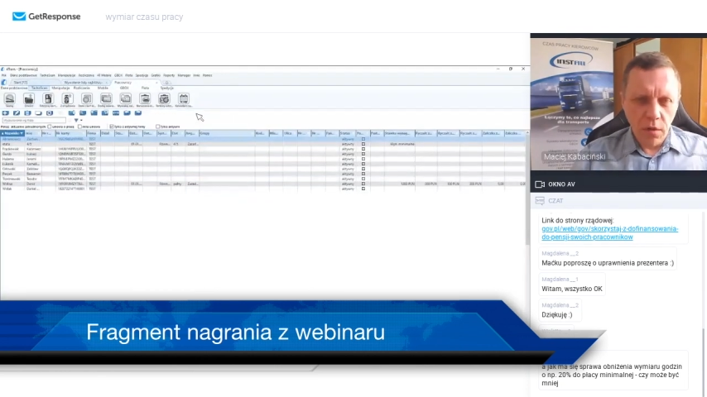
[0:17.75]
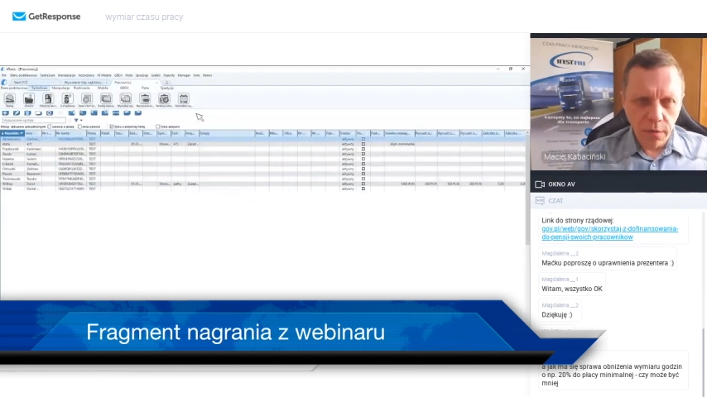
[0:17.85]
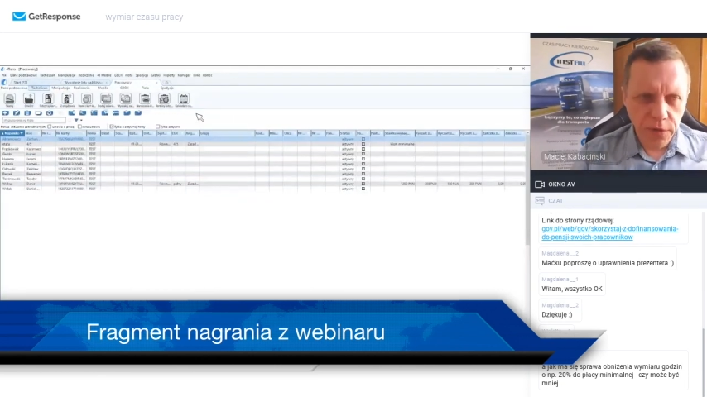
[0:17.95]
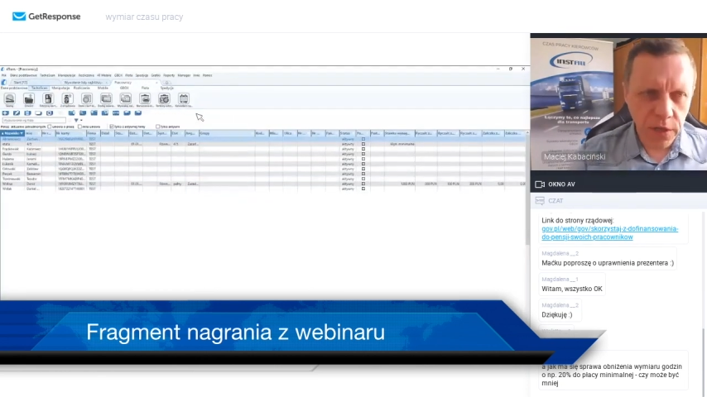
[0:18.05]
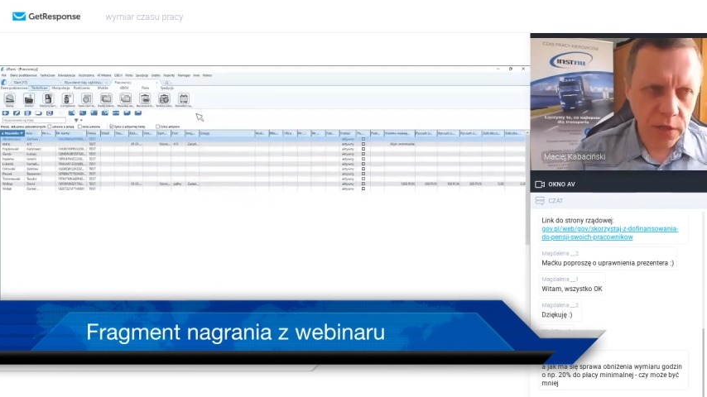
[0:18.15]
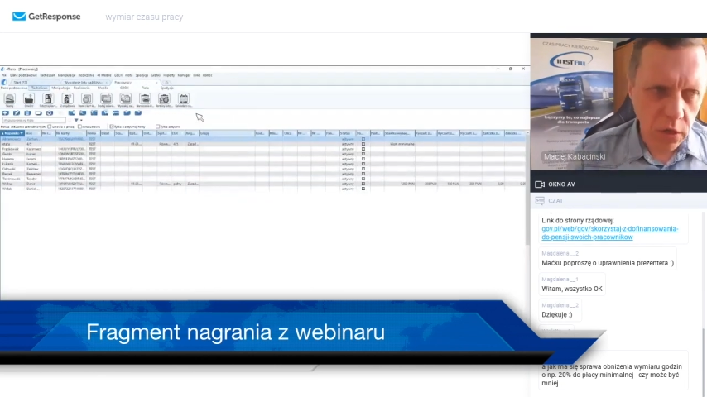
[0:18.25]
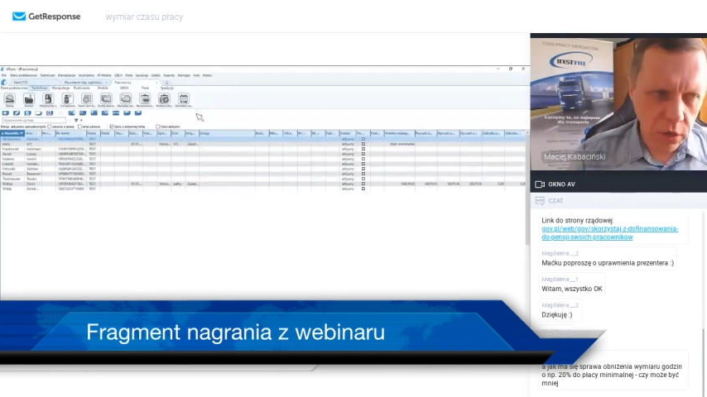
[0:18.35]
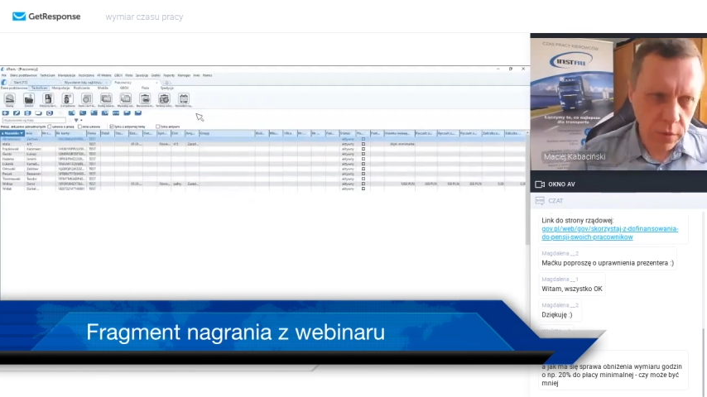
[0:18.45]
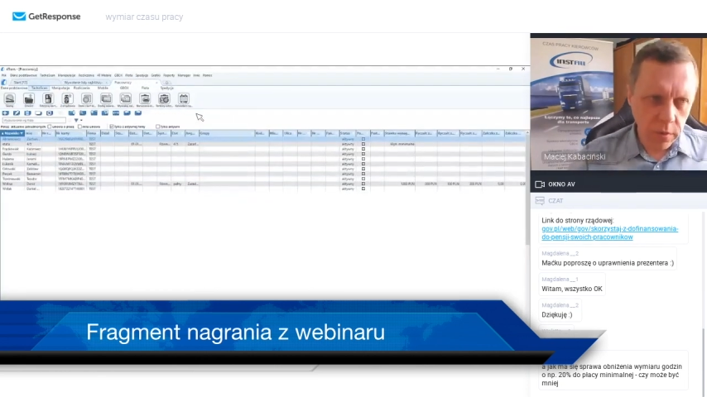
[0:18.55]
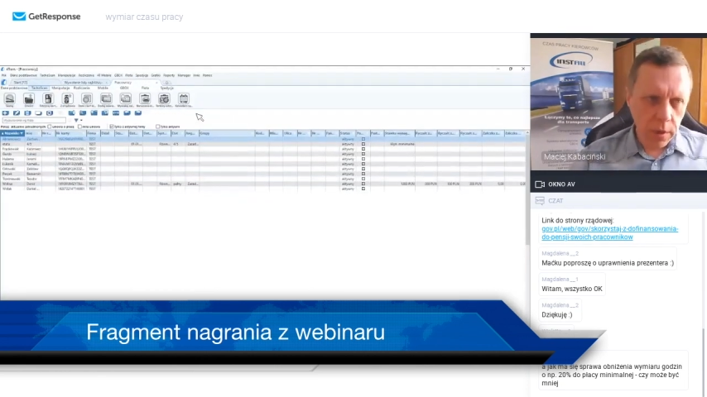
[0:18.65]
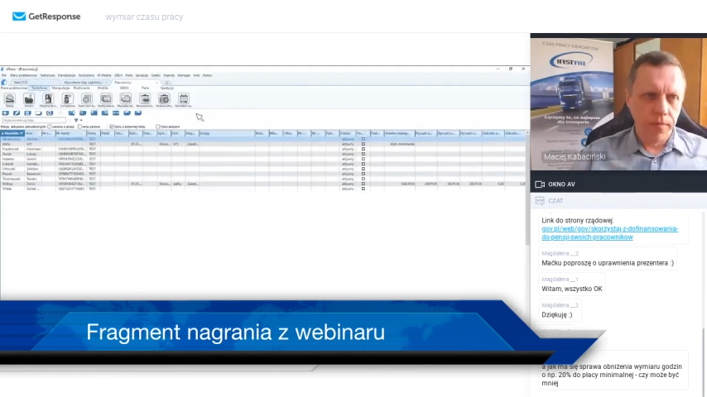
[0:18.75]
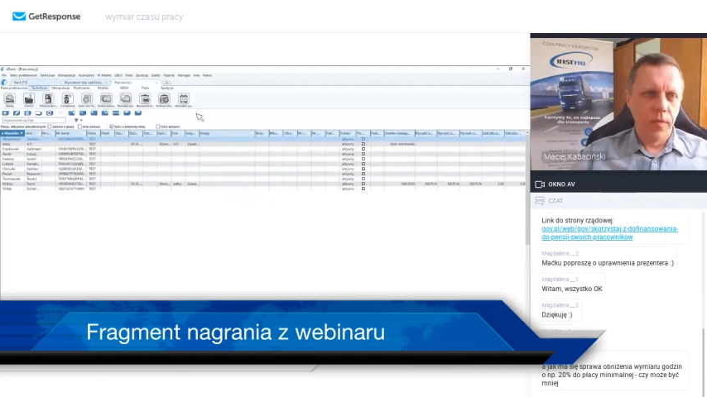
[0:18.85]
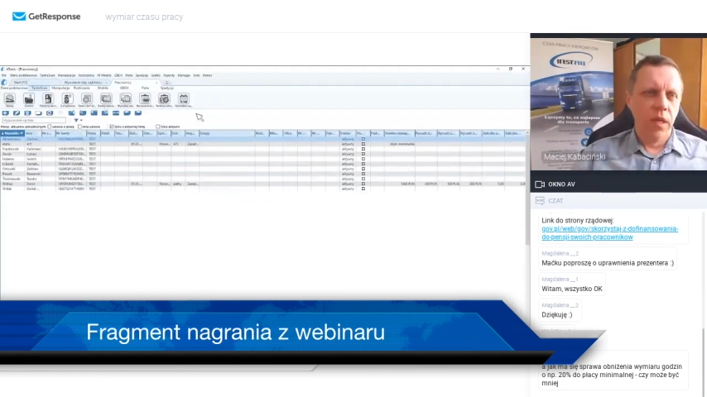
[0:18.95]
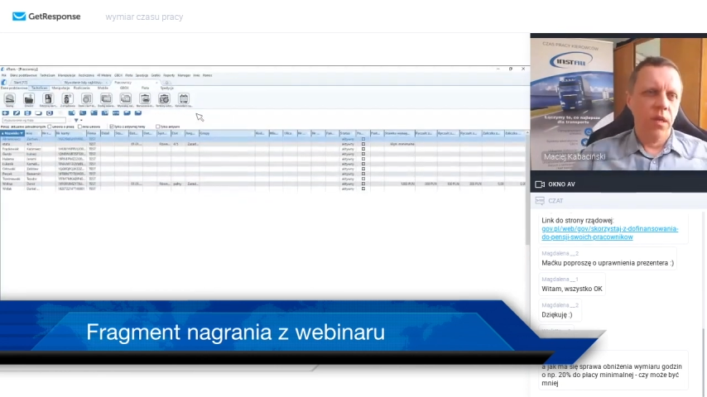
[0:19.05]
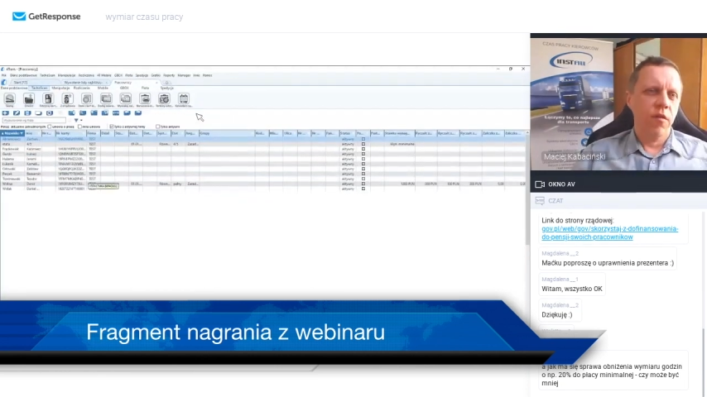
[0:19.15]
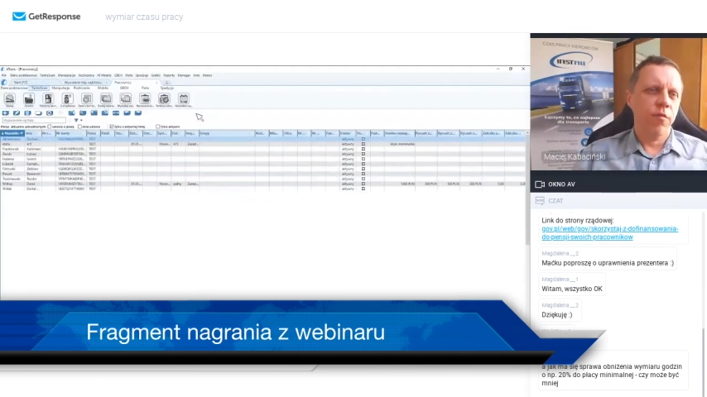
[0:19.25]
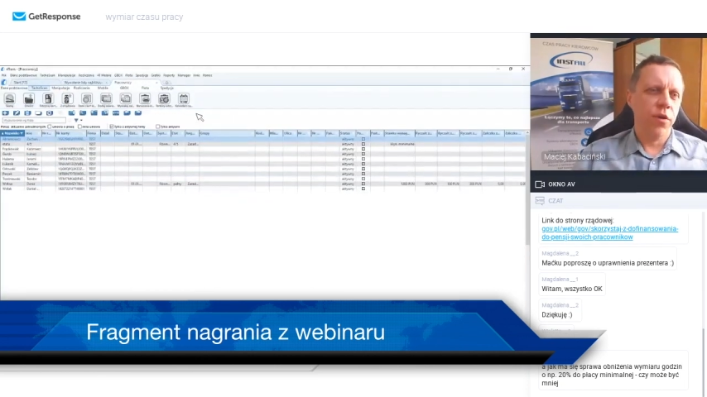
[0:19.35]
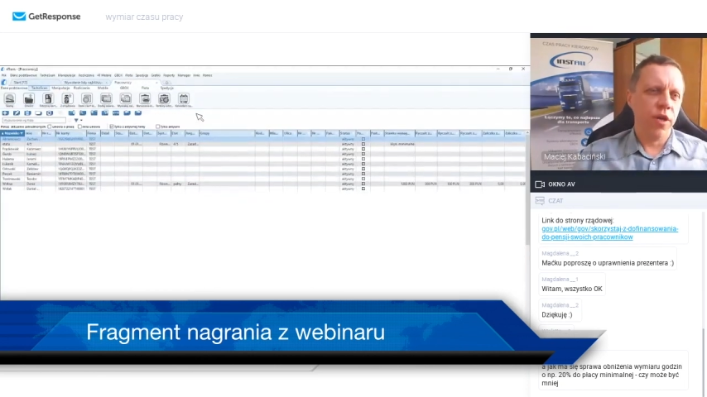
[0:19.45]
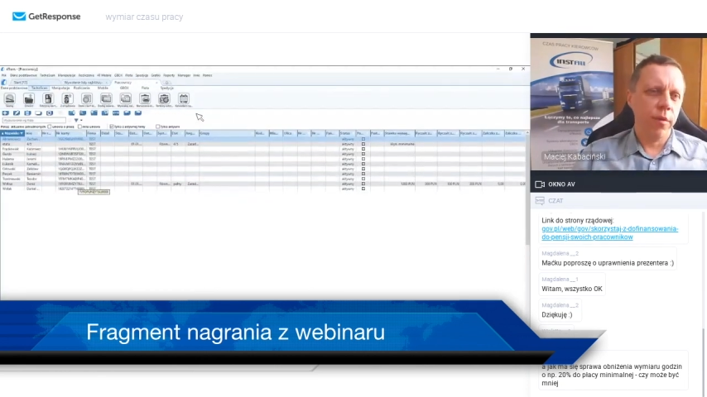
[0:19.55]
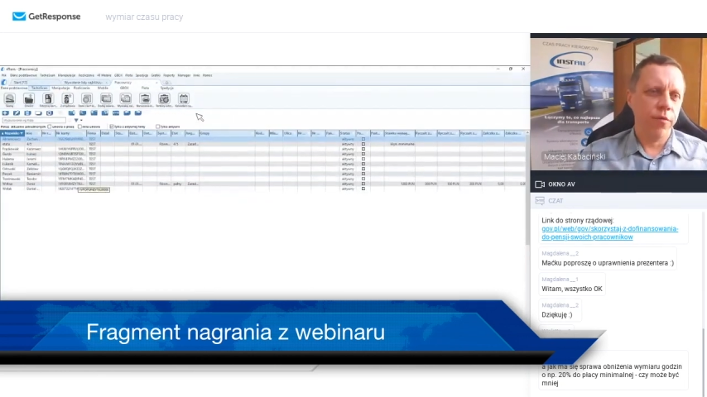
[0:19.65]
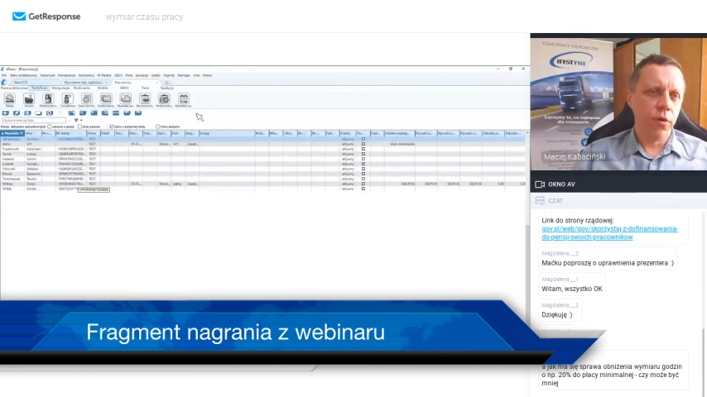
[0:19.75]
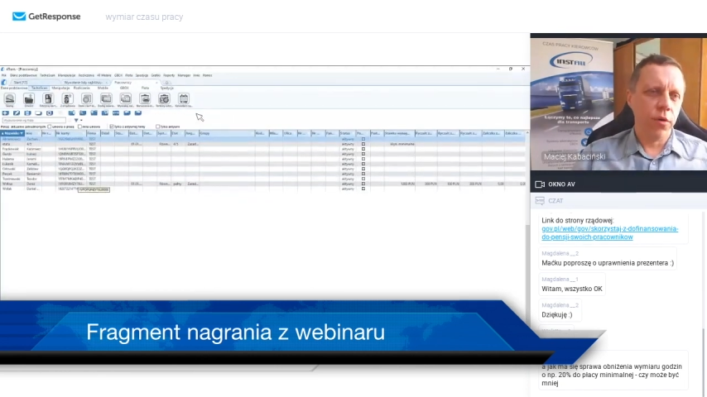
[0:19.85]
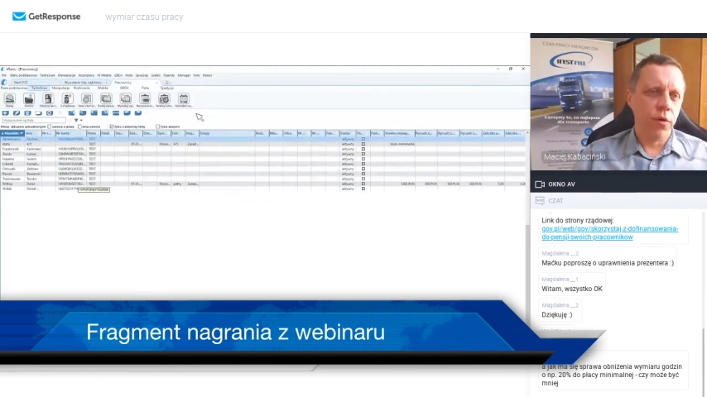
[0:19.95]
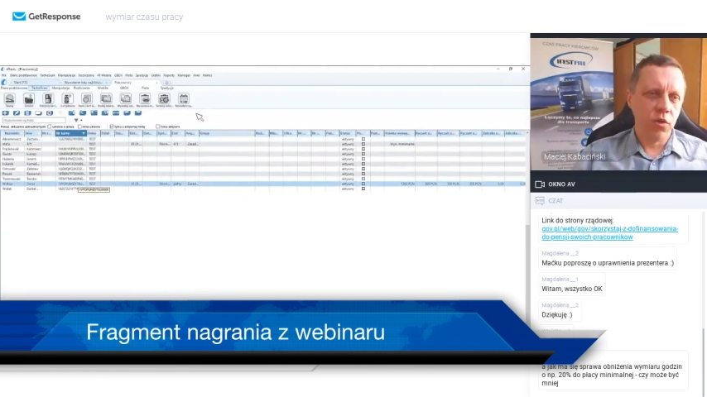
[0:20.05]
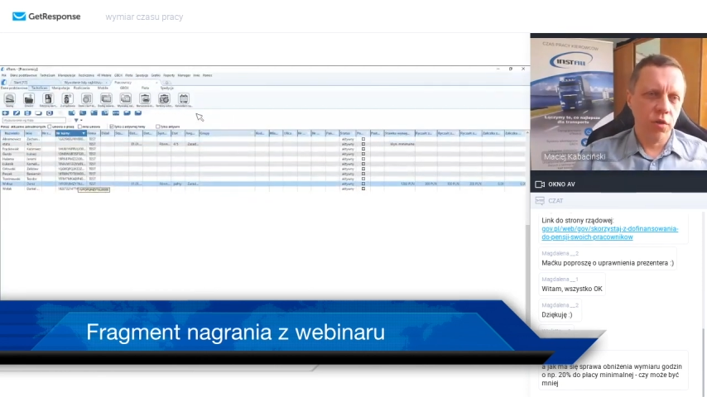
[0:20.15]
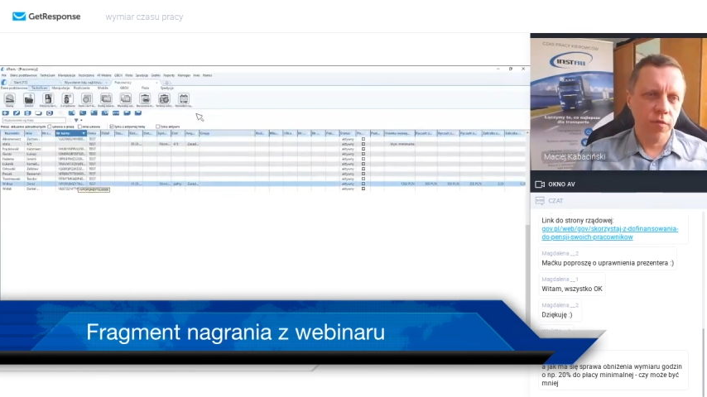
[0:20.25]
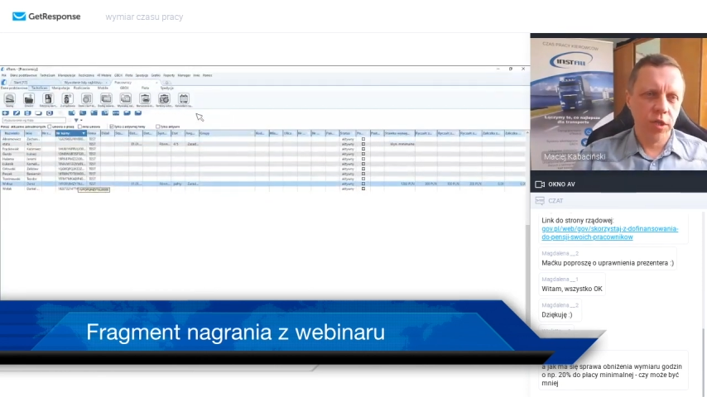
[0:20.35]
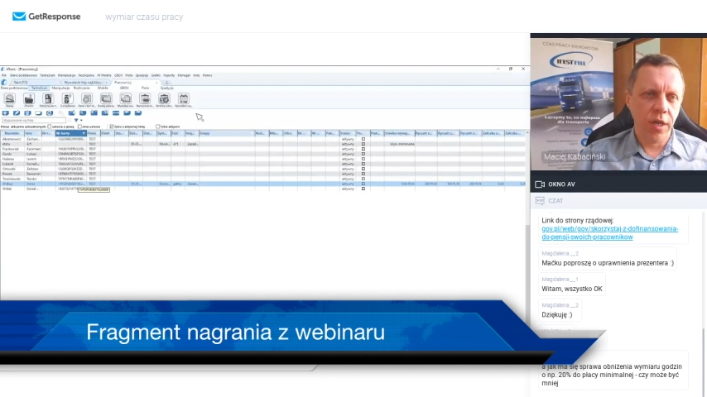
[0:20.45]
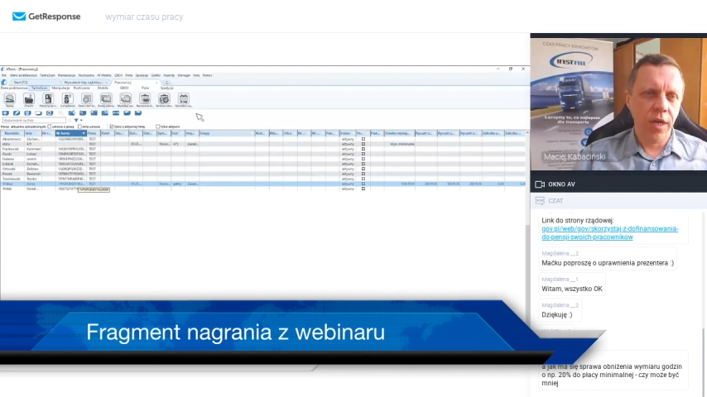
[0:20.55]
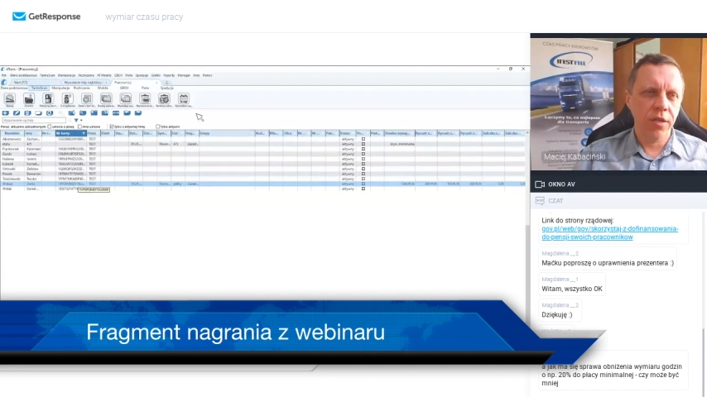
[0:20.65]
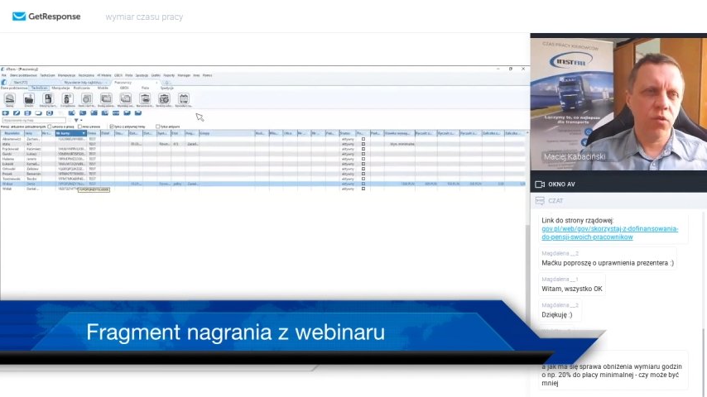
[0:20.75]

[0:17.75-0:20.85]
Wówczas co robimy? W programie Fortrans oczywiście